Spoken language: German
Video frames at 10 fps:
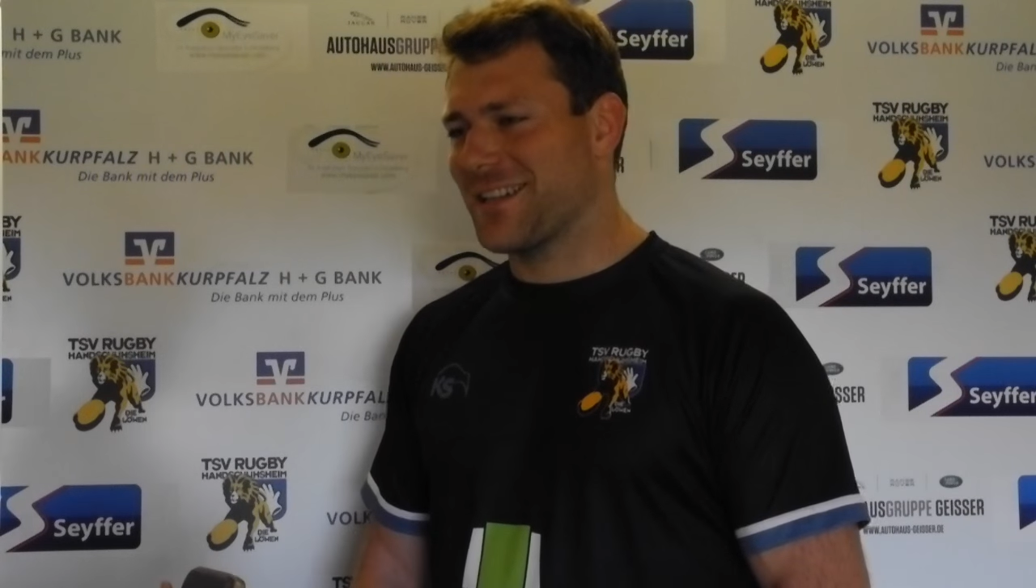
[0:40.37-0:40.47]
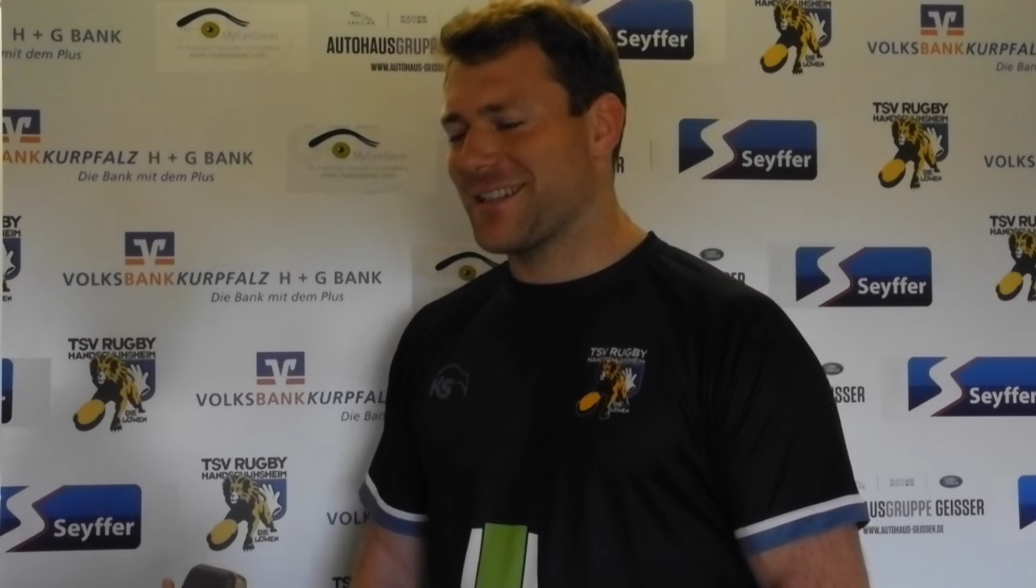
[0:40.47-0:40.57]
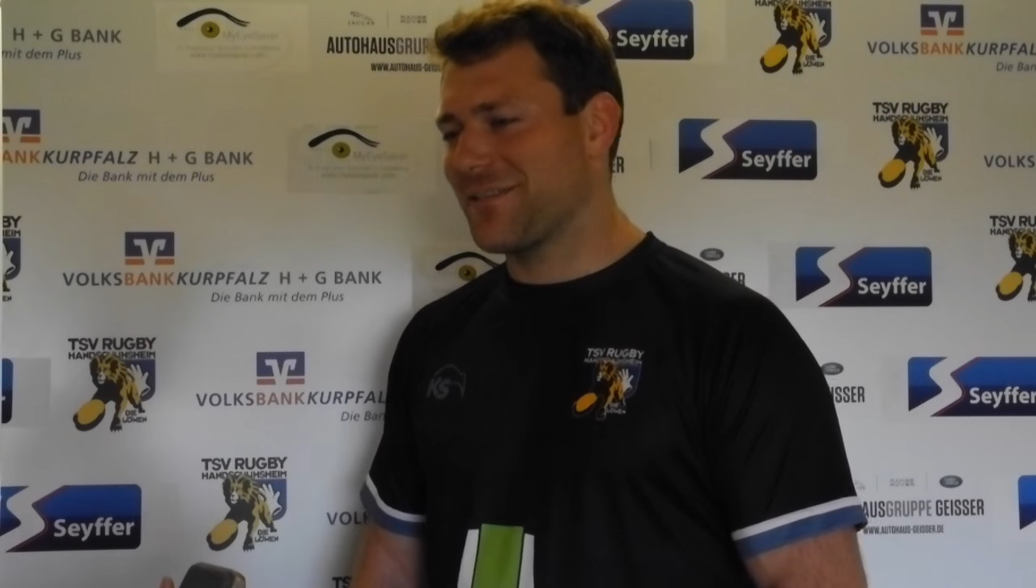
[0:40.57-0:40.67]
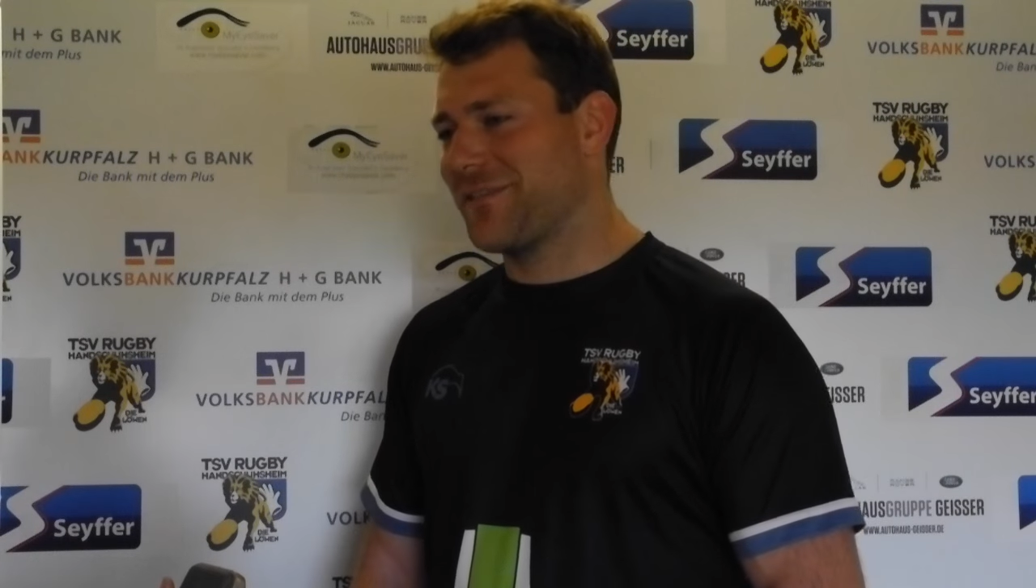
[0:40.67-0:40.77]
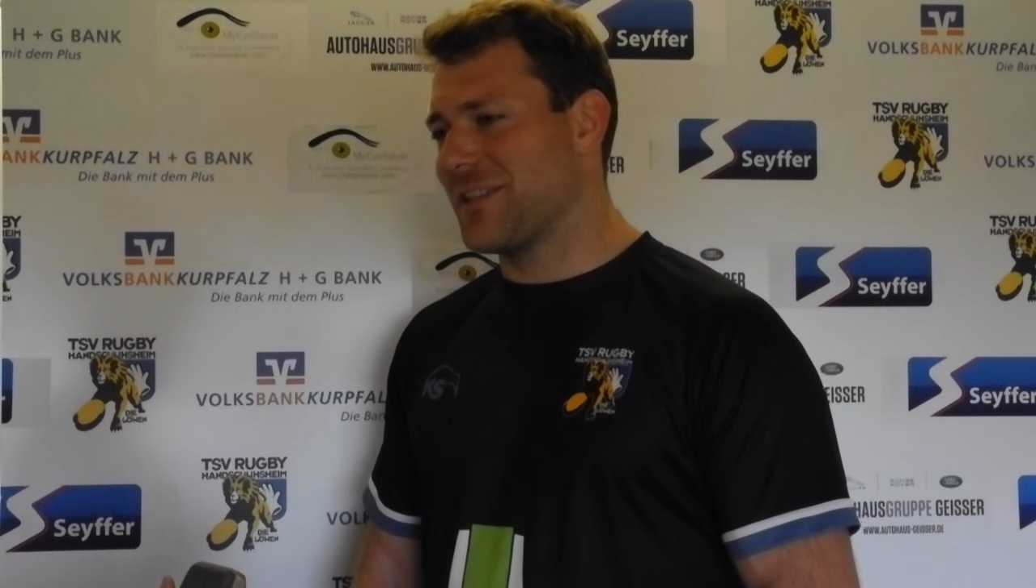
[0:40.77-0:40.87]
Da
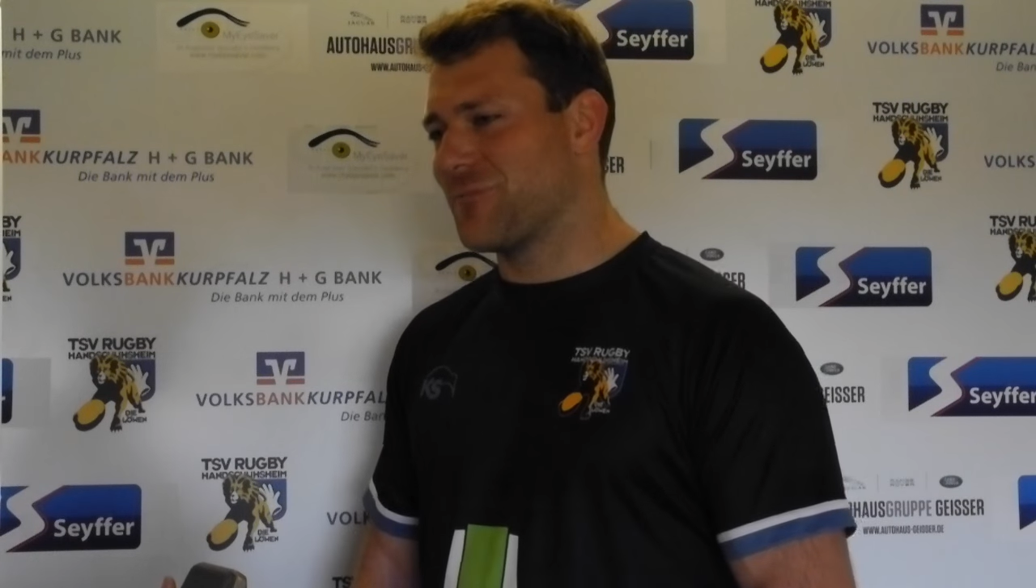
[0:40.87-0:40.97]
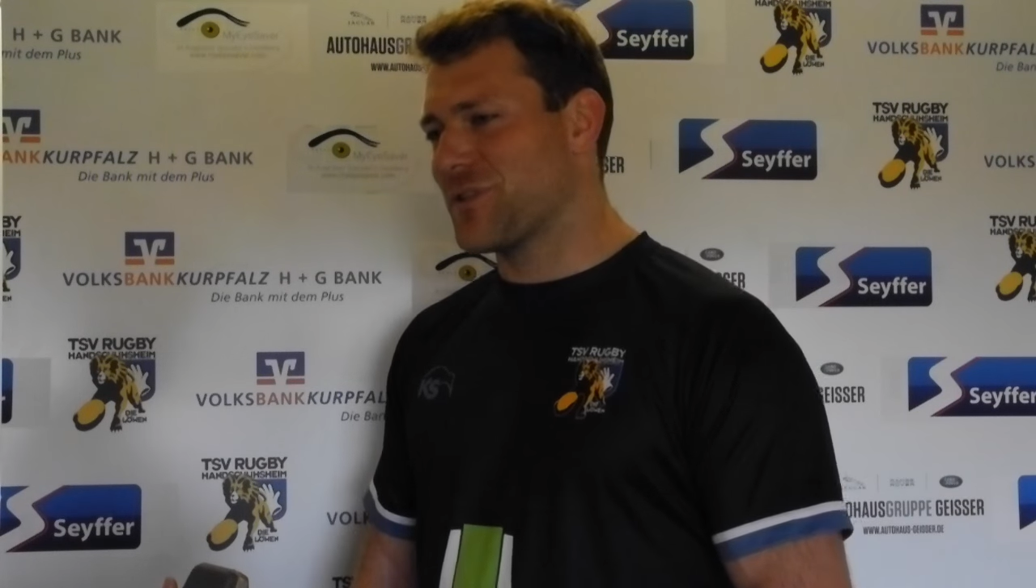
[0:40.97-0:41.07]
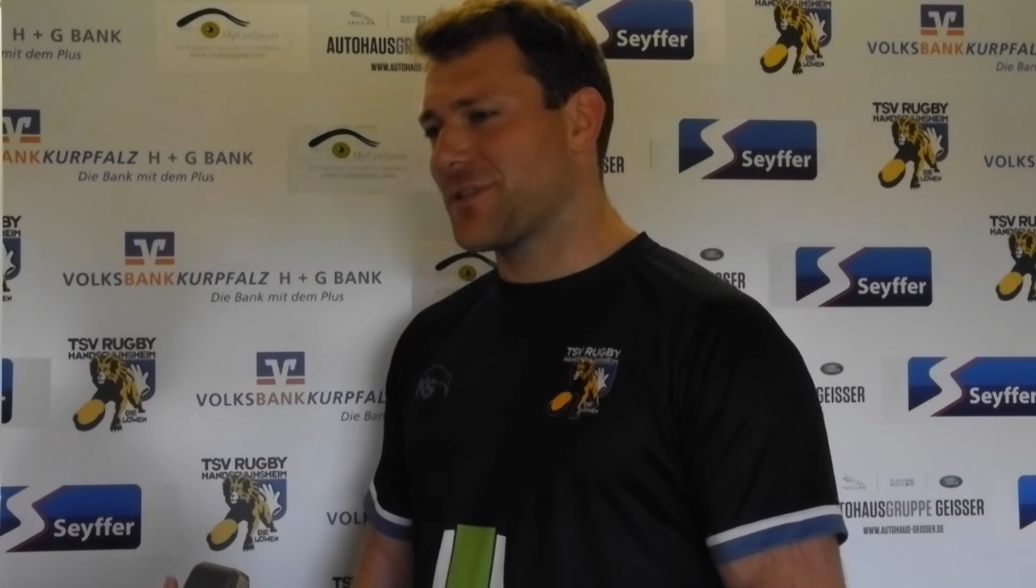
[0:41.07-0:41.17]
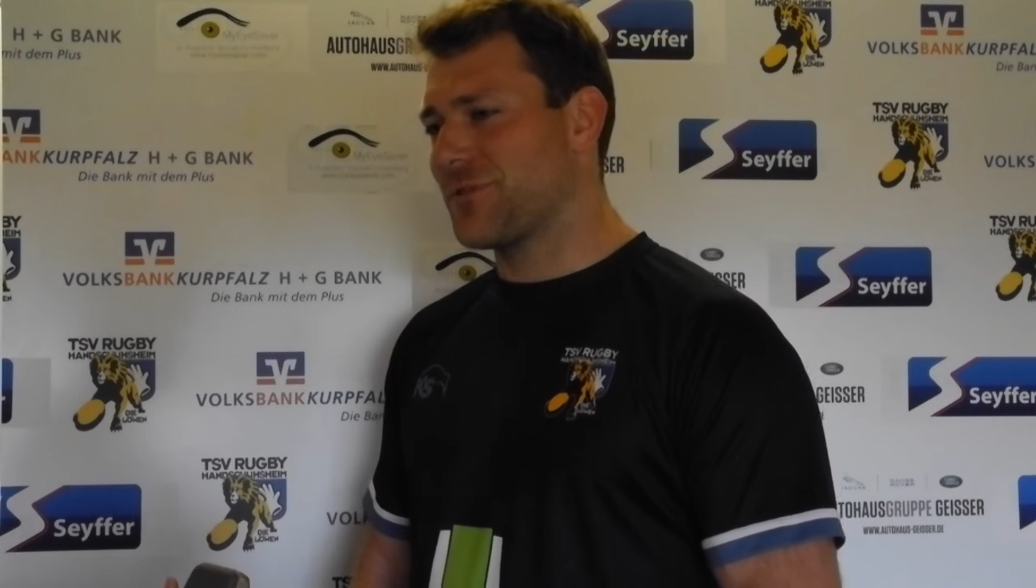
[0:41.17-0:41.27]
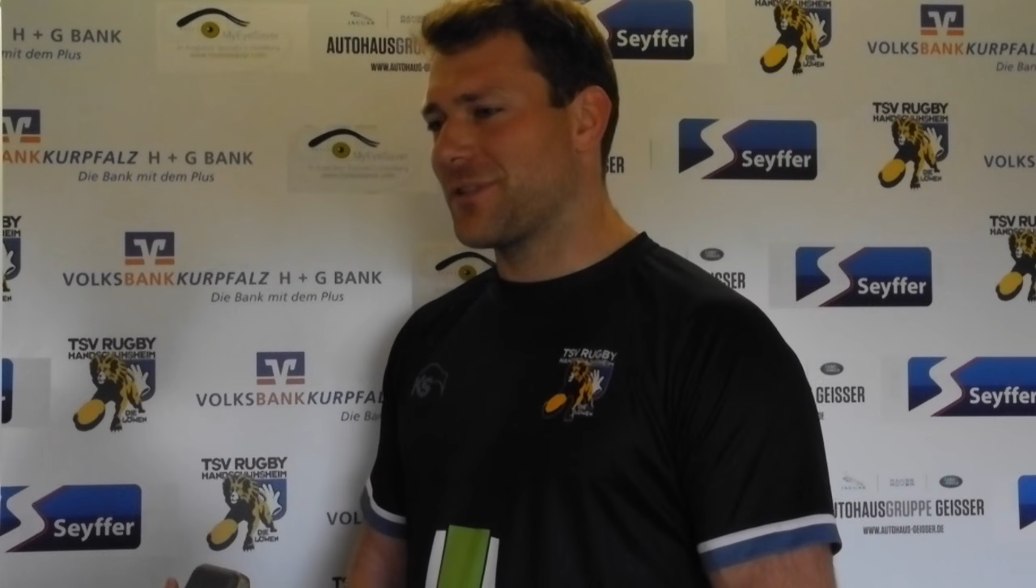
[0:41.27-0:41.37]
sind viele
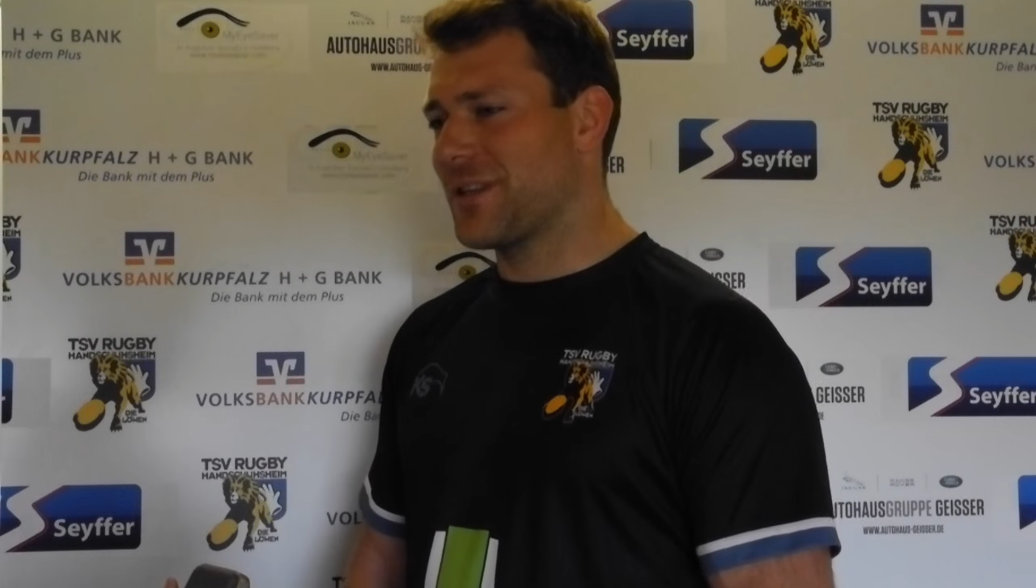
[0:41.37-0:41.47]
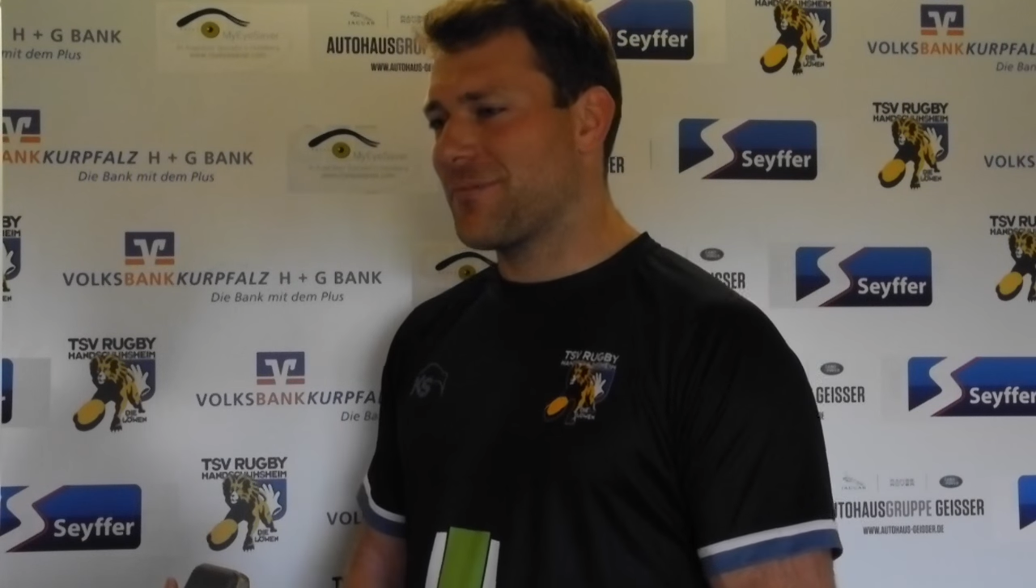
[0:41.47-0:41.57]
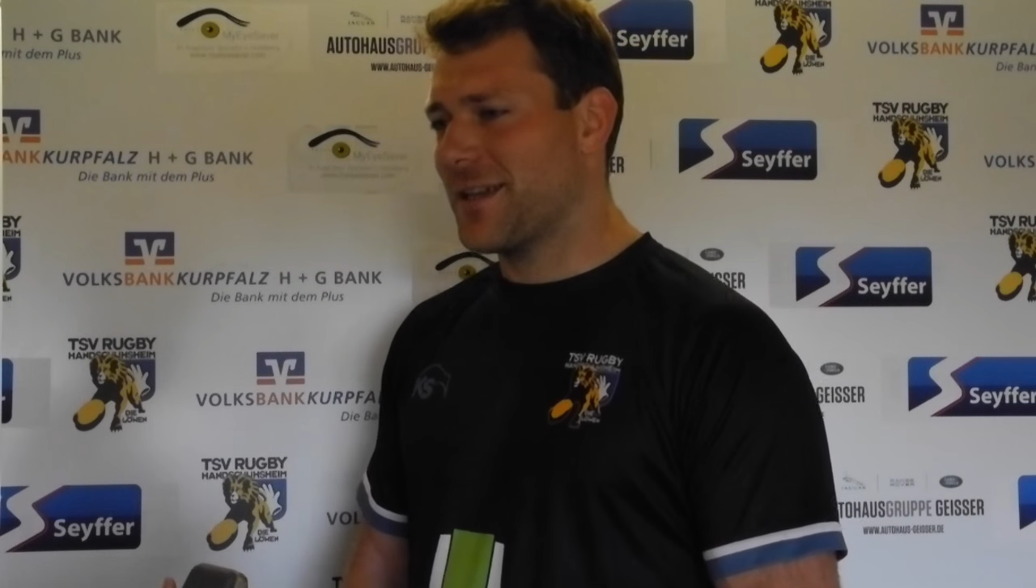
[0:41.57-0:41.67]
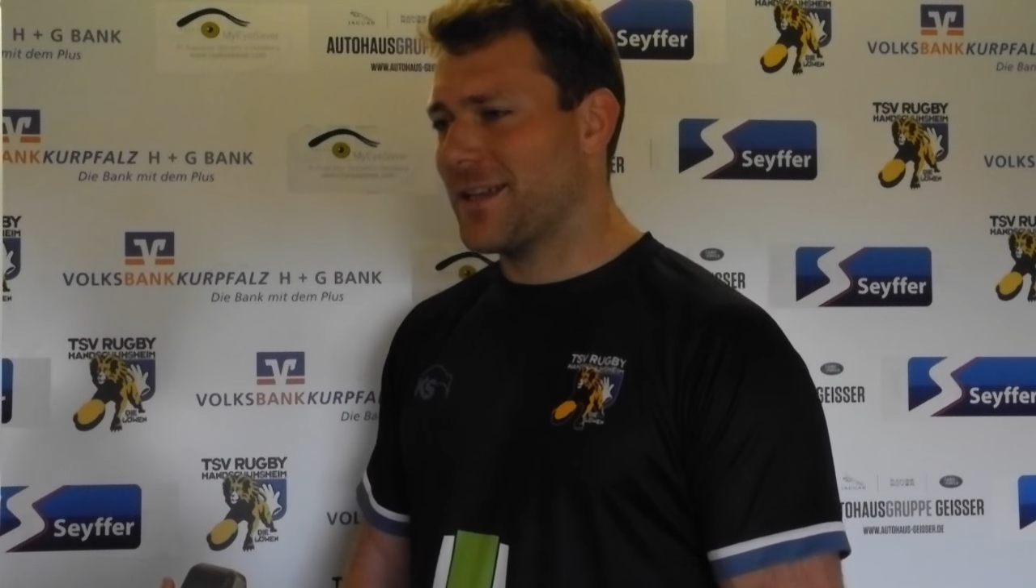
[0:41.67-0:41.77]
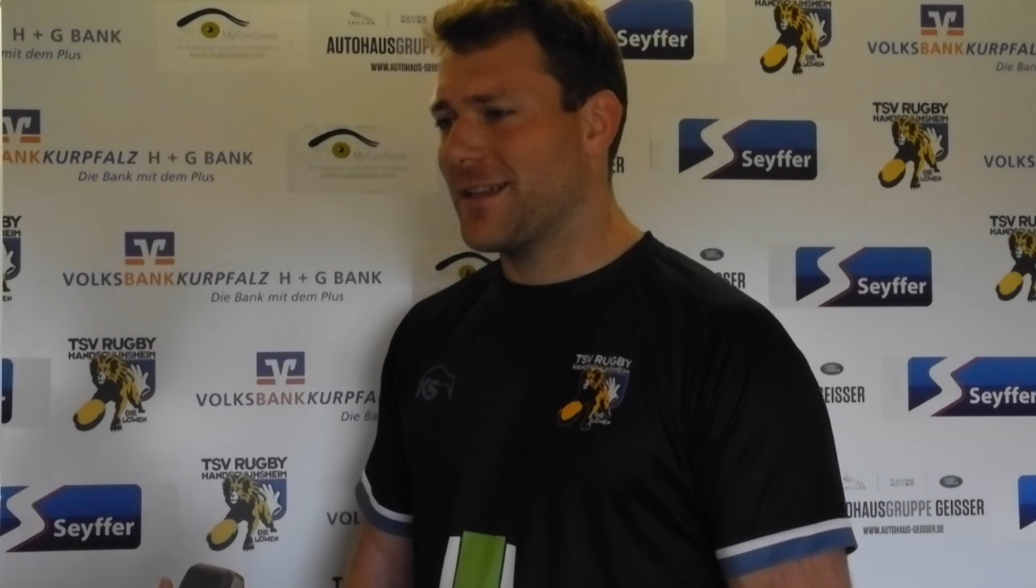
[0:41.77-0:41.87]
Emotionen
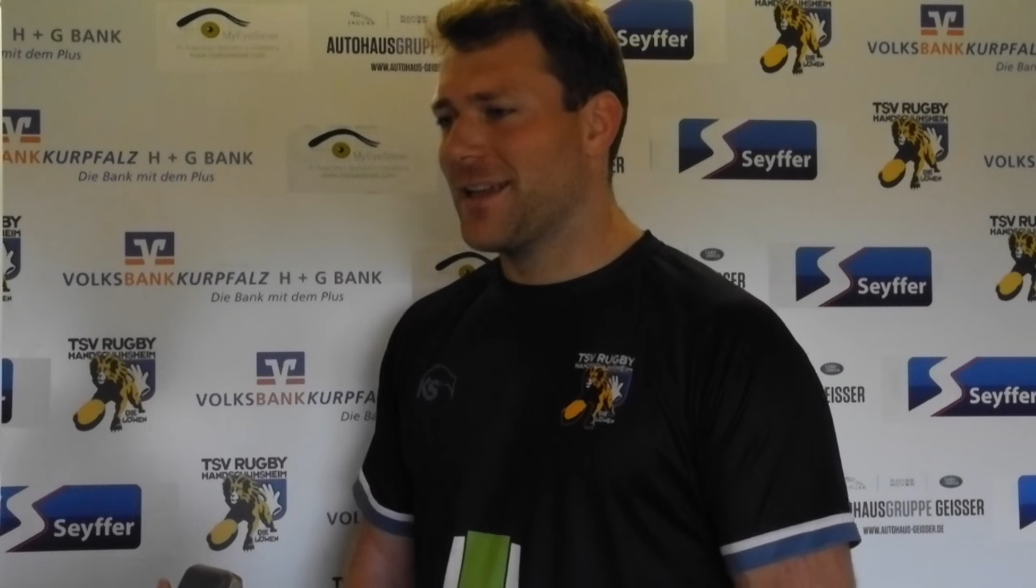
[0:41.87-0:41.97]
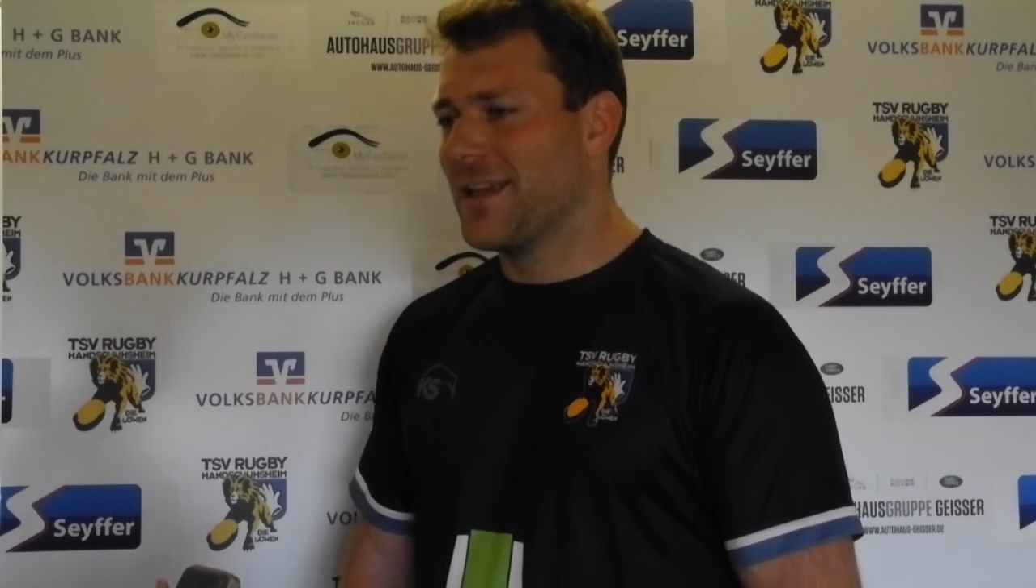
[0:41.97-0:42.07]
dabei.